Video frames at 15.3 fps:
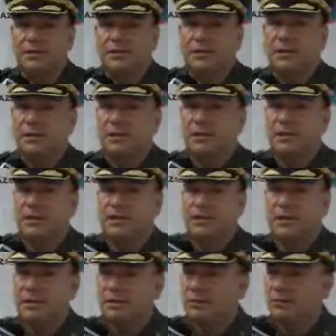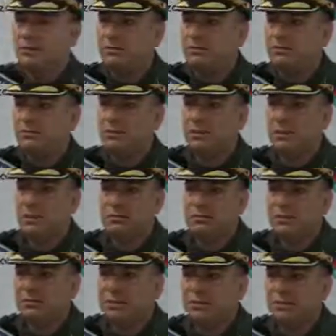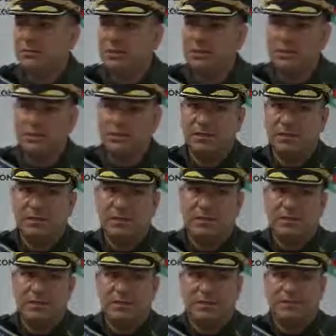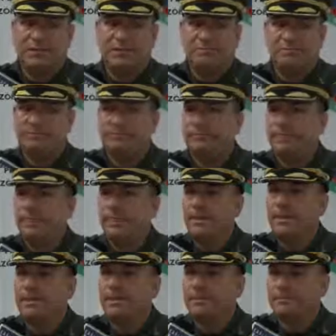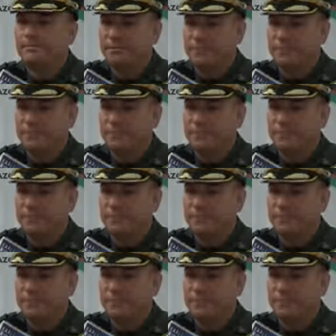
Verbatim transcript: Era el día sábado, en el del mediodía, eh, eh,